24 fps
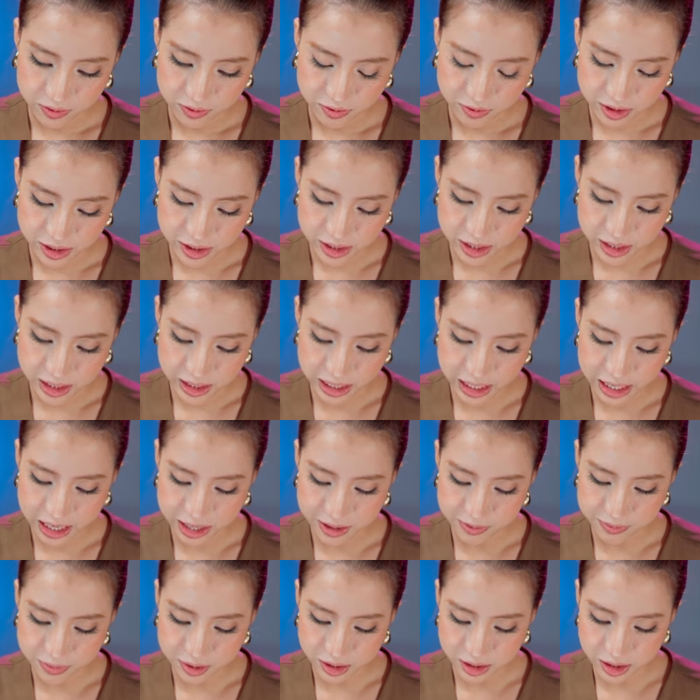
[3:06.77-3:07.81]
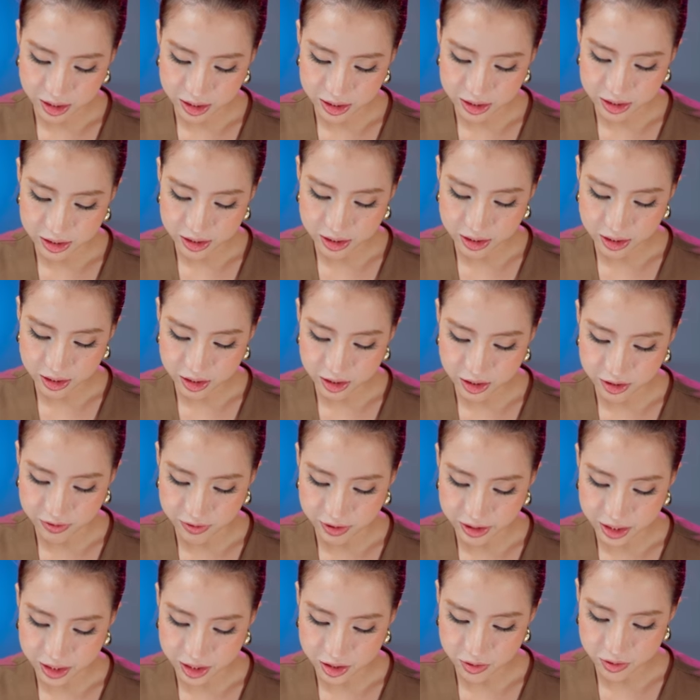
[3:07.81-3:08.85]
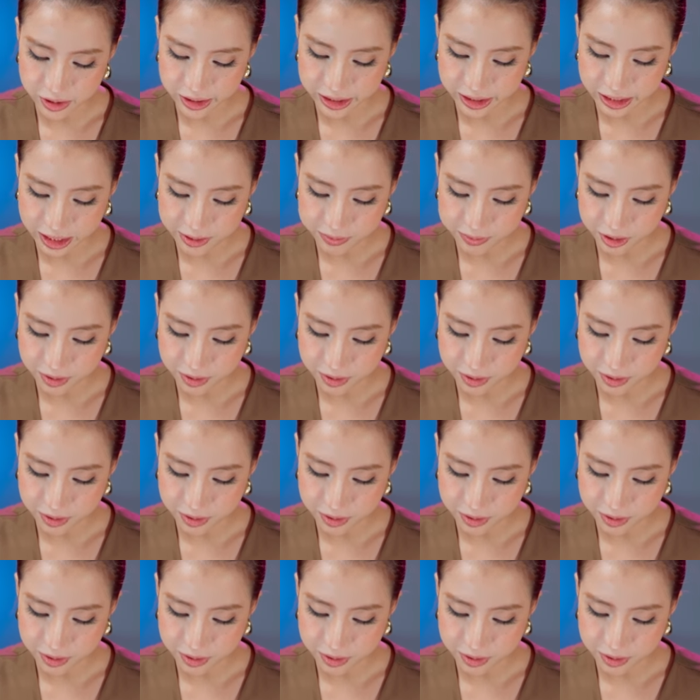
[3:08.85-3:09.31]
Và để hạt mực đó, nó tơi và dễ luyện tập,